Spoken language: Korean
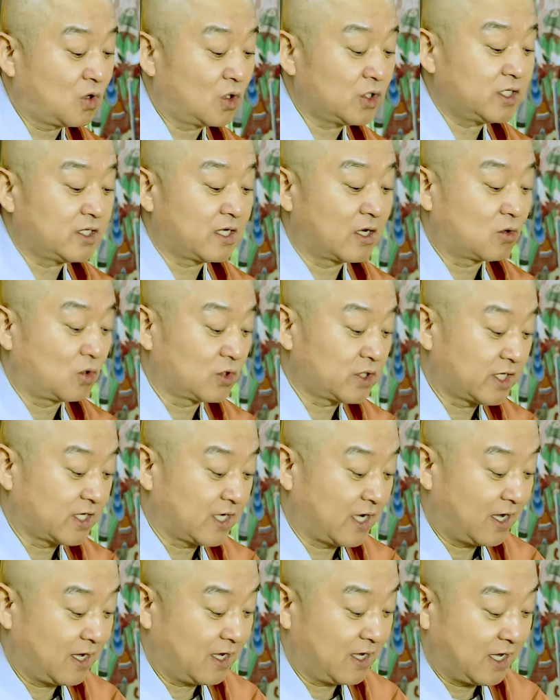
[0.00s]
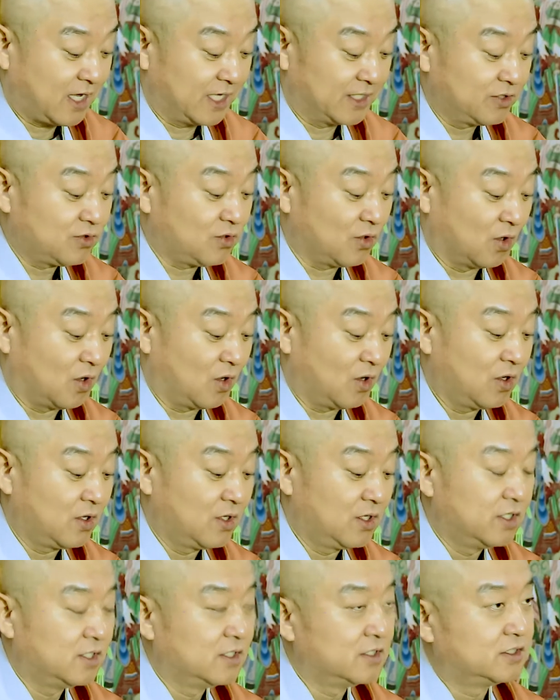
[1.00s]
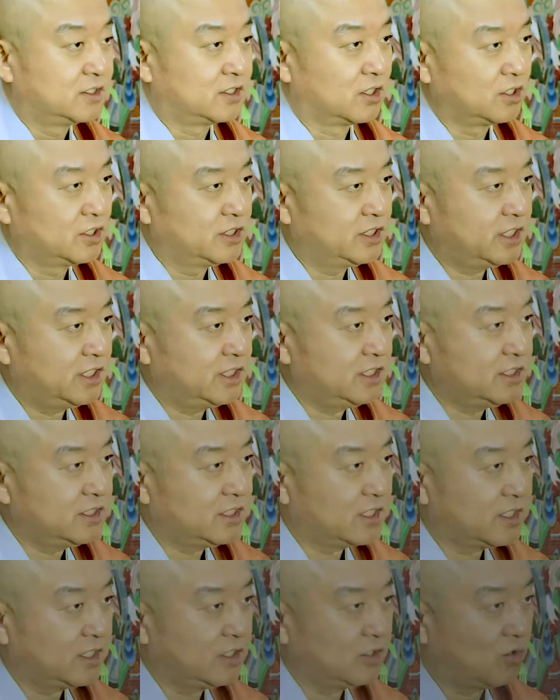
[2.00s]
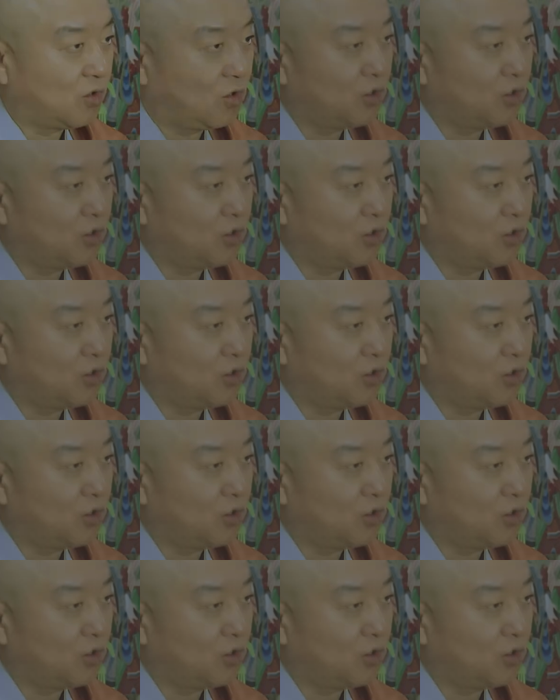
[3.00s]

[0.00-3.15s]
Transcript: 고기가 고기가 아니고 정신적인